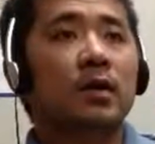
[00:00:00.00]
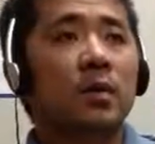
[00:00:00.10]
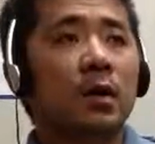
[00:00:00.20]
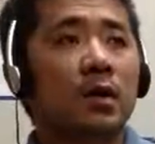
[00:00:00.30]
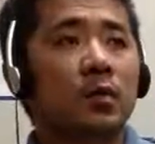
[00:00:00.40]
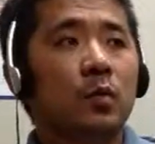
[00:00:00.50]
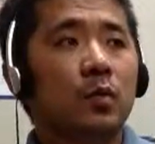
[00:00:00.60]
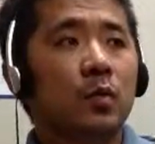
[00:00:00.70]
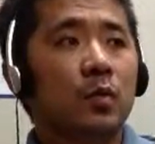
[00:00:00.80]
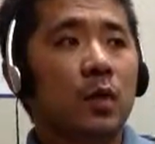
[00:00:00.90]
まああ
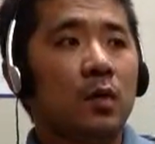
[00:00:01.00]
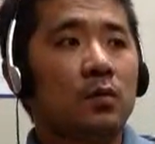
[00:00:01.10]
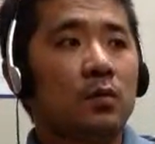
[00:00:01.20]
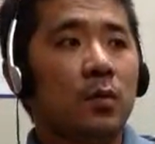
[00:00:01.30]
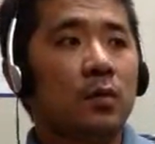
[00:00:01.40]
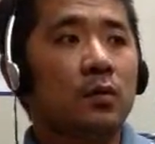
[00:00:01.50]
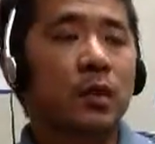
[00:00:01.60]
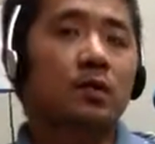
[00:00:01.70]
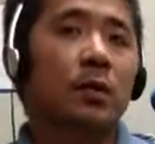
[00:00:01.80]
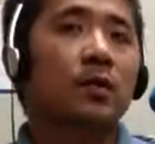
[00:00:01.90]
の各
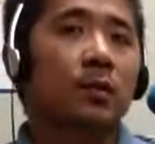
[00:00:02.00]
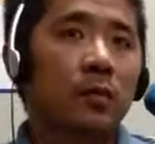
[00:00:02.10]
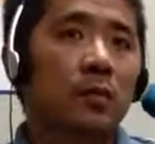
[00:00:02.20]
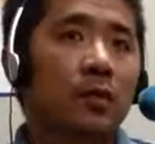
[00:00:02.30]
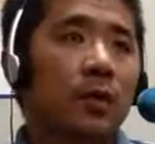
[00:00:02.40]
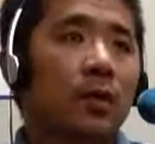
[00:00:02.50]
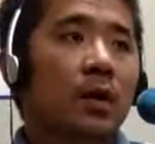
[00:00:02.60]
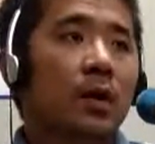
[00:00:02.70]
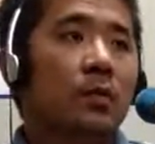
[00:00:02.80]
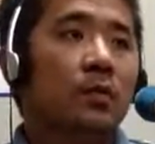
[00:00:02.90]
スポーツクラブさんでも、うん
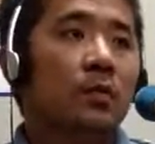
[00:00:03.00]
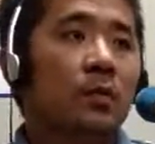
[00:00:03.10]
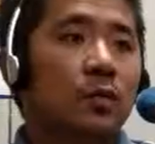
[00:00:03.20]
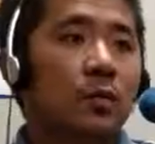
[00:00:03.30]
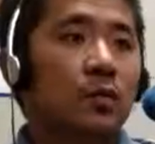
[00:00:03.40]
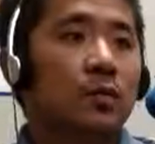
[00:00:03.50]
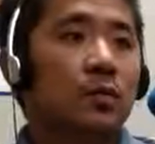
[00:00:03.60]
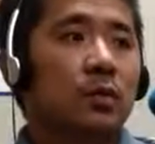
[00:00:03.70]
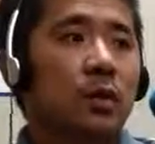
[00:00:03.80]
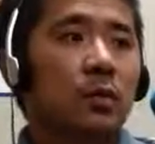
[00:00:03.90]
あの
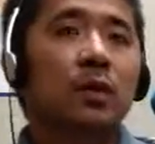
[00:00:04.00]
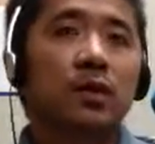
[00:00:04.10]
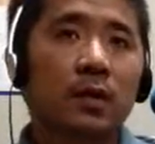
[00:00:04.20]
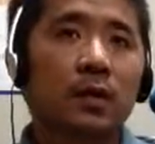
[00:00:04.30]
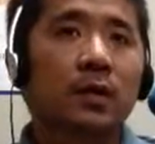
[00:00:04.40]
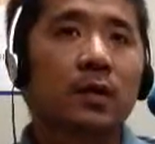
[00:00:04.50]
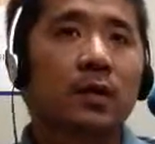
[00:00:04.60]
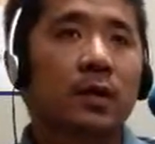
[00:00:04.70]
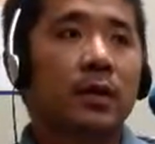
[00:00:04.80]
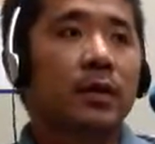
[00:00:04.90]
そう企画はね、う
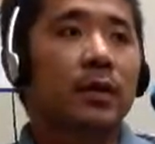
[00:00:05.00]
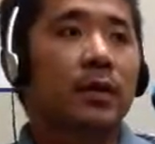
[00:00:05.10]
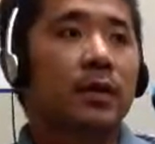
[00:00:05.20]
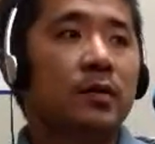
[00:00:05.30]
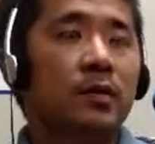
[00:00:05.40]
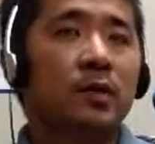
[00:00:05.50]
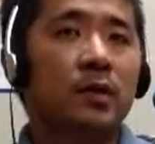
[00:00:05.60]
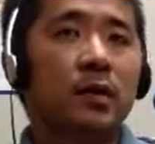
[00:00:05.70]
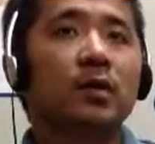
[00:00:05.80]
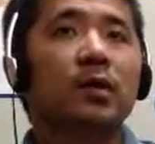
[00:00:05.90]
んえー実施
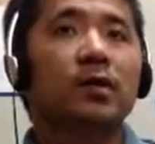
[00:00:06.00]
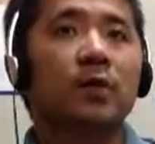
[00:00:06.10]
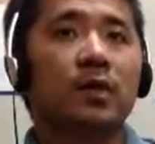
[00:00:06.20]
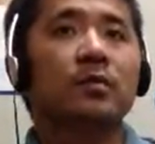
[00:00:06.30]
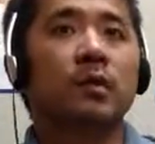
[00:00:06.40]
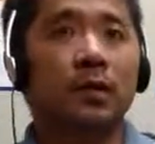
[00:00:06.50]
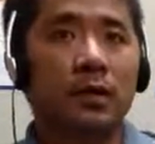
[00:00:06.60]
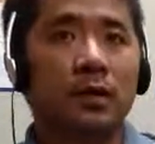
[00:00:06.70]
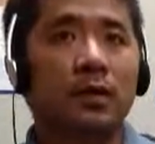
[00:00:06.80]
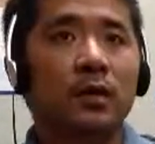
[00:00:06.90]
はされてますんで
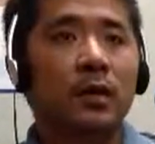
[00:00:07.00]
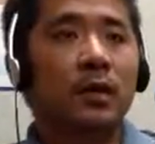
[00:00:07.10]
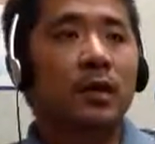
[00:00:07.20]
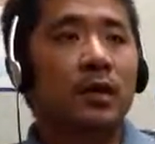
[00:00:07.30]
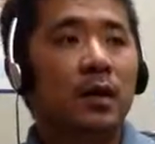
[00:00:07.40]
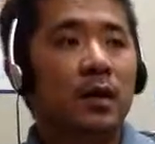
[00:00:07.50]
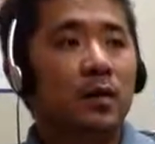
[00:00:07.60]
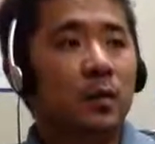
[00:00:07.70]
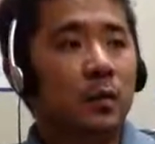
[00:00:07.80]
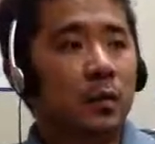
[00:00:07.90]
ね、はいあ
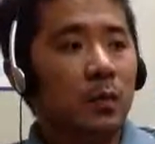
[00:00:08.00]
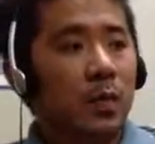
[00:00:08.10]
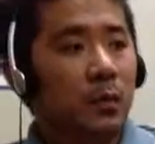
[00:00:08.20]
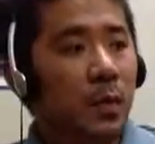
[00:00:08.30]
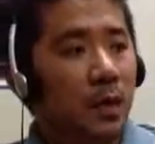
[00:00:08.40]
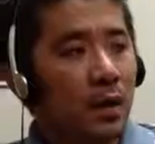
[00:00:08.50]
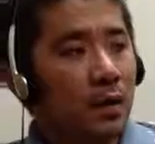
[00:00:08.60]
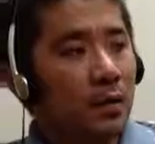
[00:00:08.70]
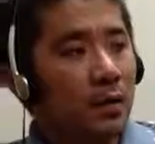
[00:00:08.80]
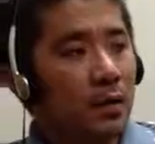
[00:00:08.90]
のまあ
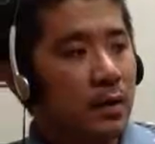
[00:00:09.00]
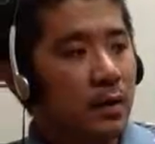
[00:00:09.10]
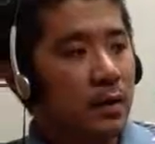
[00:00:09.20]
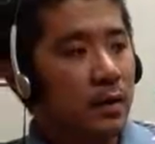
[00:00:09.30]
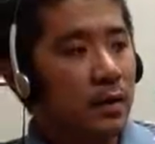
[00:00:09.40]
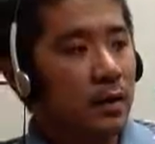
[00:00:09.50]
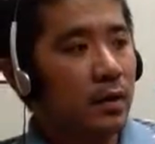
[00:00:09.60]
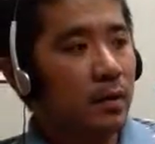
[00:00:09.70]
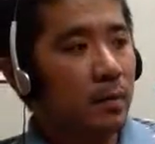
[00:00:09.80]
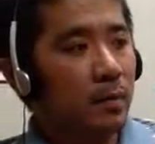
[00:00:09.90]

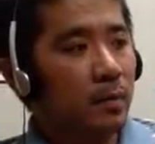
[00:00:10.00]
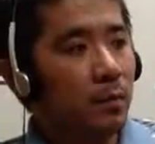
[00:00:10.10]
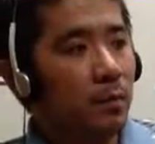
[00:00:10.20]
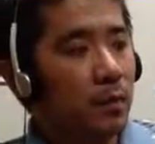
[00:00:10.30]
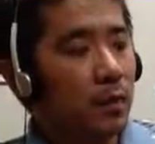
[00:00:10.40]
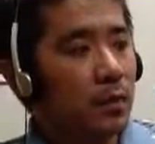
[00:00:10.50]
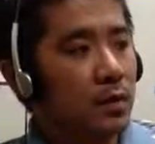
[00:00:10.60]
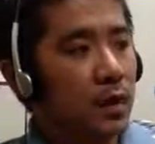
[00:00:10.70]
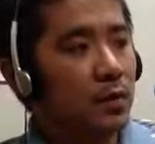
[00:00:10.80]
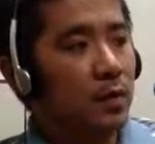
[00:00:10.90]

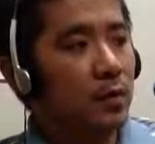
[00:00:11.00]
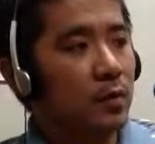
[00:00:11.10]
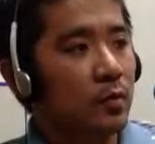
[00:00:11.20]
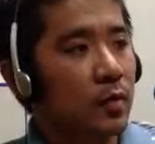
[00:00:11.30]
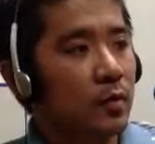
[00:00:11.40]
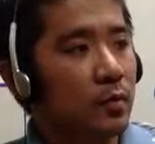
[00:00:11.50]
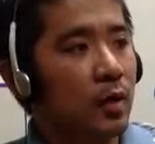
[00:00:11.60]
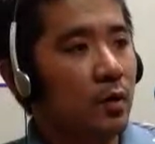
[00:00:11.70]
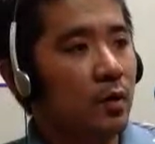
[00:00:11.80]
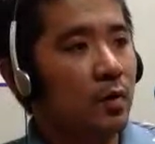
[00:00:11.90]
えー助かるえ手
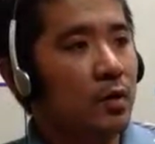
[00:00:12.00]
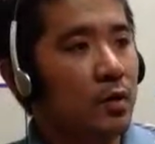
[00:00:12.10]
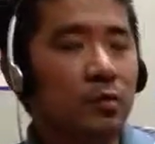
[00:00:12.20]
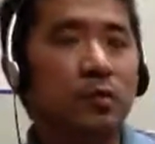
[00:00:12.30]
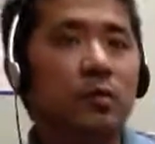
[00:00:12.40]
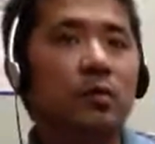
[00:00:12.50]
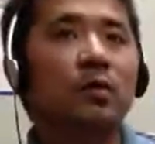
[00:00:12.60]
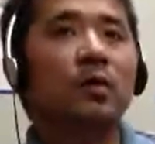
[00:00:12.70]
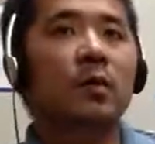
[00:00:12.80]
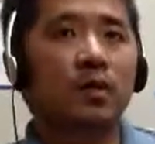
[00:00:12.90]
段を知るっていうこ
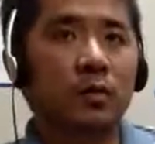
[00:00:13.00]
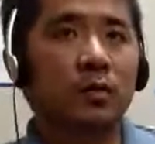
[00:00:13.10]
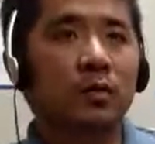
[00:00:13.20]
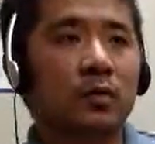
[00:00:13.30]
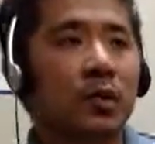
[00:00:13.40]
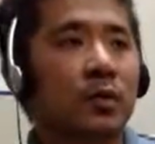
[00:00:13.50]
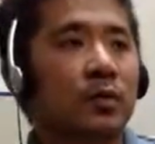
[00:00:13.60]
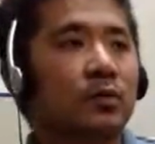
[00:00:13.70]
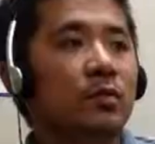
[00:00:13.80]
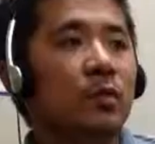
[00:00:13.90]
とではなく、うん
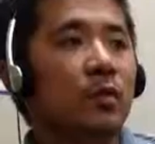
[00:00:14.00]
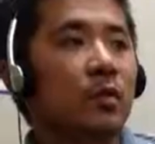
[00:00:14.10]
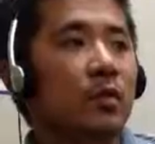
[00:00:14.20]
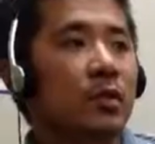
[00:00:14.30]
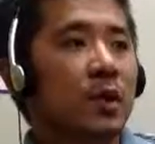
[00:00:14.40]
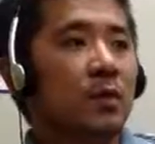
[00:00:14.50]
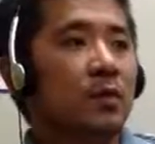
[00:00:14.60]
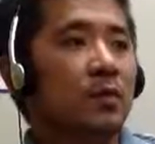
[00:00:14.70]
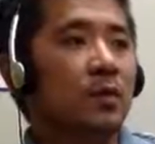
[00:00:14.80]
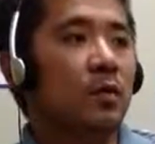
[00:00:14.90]
えー服を着た
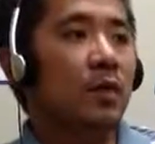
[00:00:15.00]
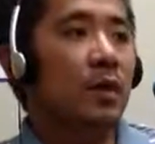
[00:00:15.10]
ままの、